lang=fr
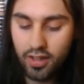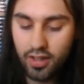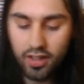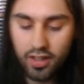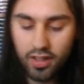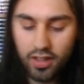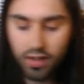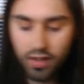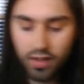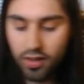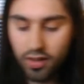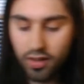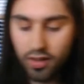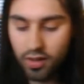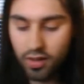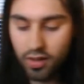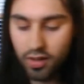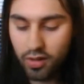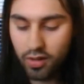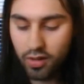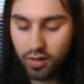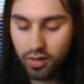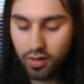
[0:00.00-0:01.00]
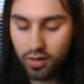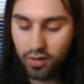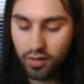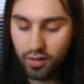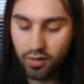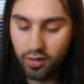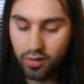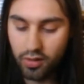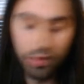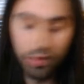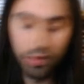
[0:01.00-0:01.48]
Et
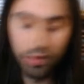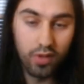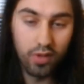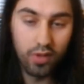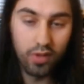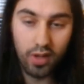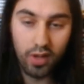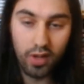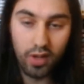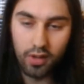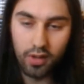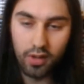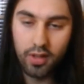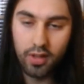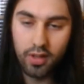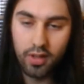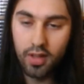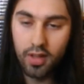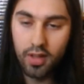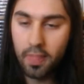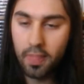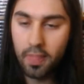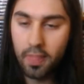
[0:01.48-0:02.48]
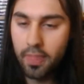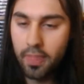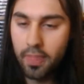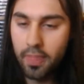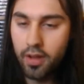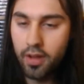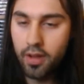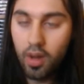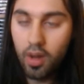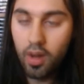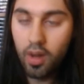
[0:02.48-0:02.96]
euh, donc voilà.
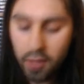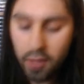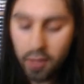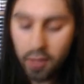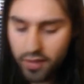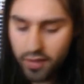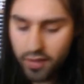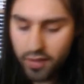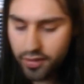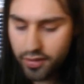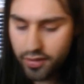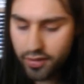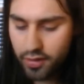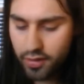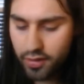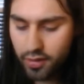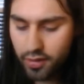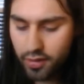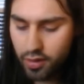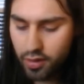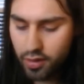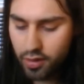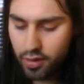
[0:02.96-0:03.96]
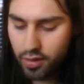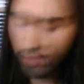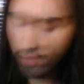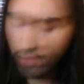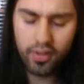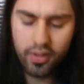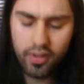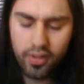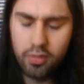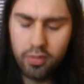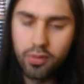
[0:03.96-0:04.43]
En mars, euh, en
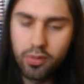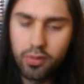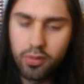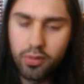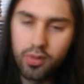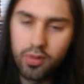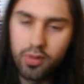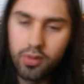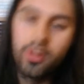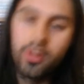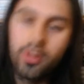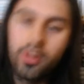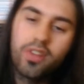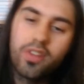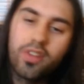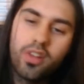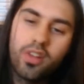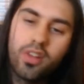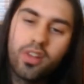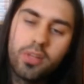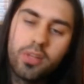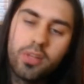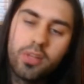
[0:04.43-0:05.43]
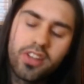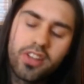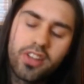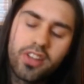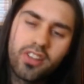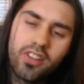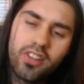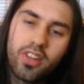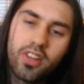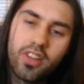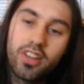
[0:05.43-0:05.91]
avril plutôt, en avril
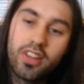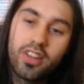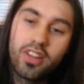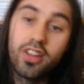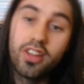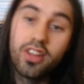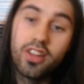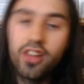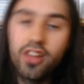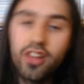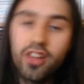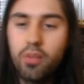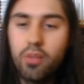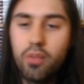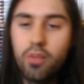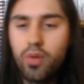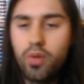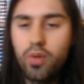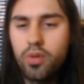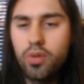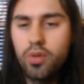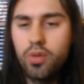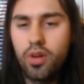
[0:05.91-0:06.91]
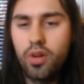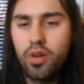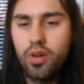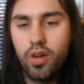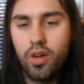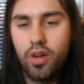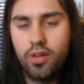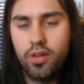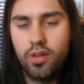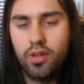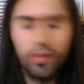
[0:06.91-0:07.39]
2015, il y a également eu
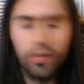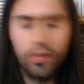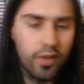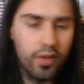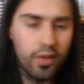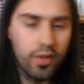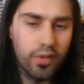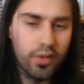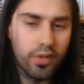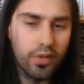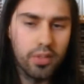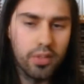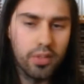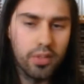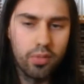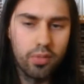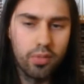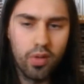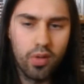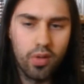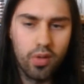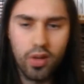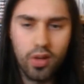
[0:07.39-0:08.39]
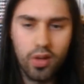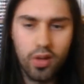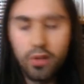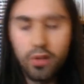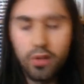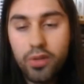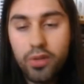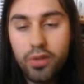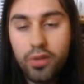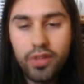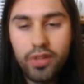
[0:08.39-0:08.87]
une avancée pour la
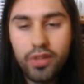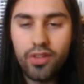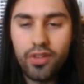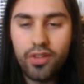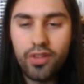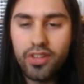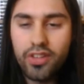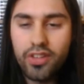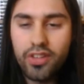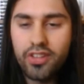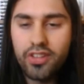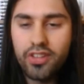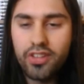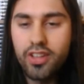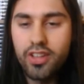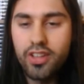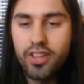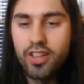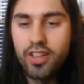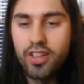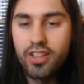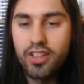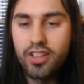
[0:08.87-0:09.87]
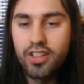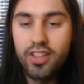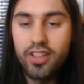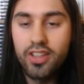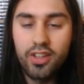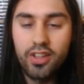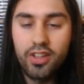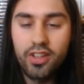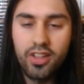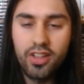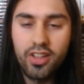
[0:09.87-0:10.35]
communauté française qui
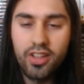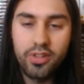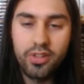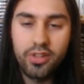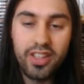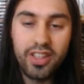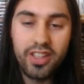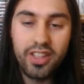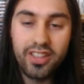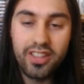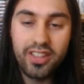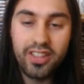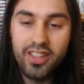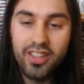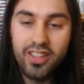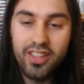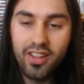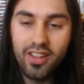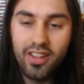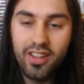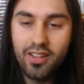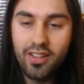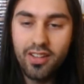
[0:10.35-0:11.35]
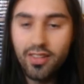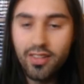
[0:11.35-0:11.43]
était le CRC1.